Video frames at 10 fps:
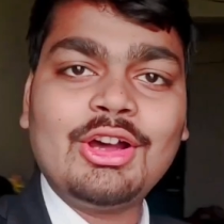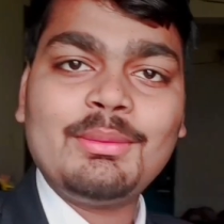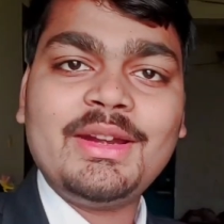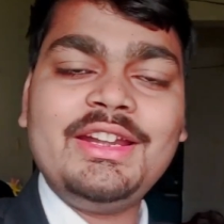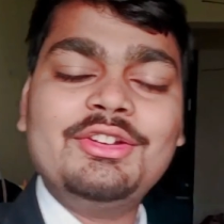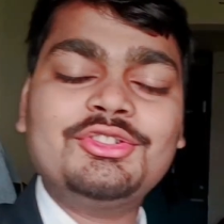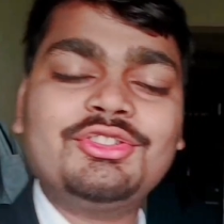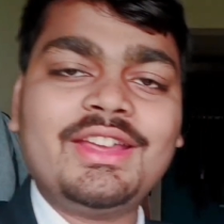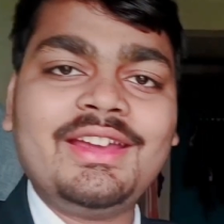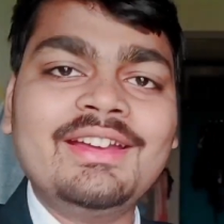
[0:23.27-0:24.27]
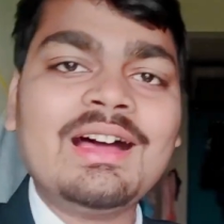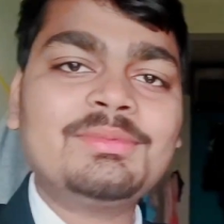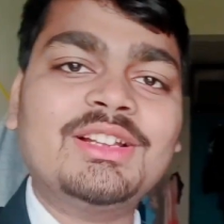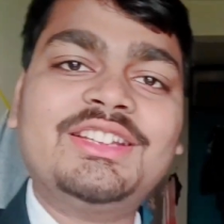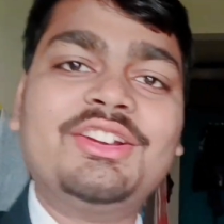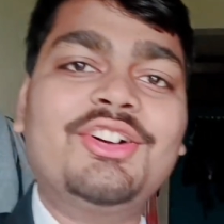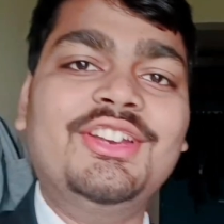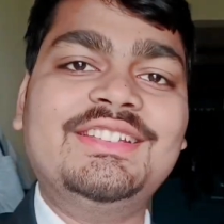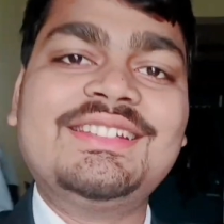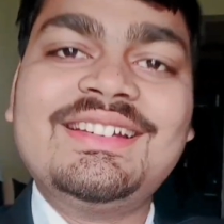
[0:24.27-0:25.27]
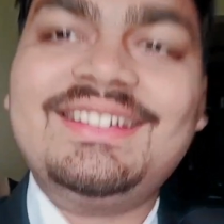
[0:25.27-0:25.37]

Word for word: तो हम रेडी हो चुके हैं अब चलते हैं कॉलेज